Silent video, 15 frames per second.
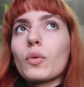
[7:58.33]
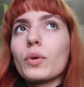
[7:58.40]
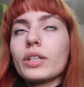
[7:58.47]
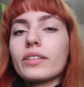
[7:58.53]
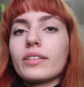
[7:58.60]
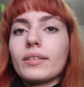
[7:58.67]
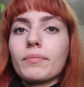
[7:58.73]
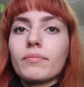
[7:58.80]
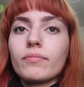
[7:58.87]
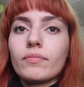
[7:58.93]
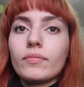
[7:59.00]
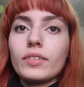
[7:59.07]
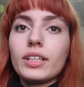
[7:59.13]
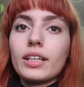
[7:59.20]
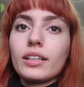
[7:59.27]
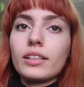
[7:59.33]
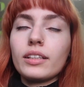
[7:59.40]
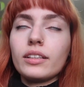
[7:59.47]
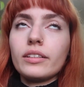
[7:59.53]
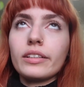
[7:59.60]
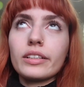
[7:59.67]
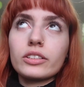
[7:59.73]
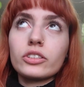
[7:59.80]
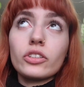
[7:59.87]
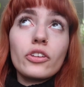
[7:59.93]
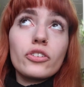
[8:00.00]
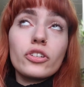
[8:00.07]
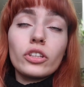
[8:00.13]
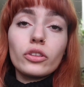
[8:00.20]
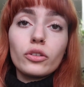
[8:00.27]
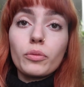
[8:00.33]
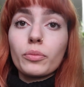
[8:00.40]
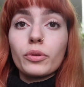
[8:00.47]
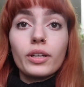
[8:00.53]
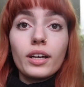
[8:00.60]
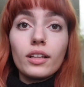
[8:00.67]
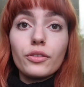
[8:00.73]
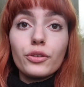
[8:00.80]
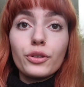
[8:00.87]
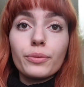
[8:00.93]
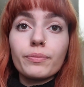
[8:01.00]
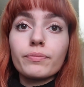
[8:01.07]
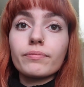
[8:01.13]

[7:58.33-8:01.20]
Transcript: Quindi sì, direi direzione centro più che altro.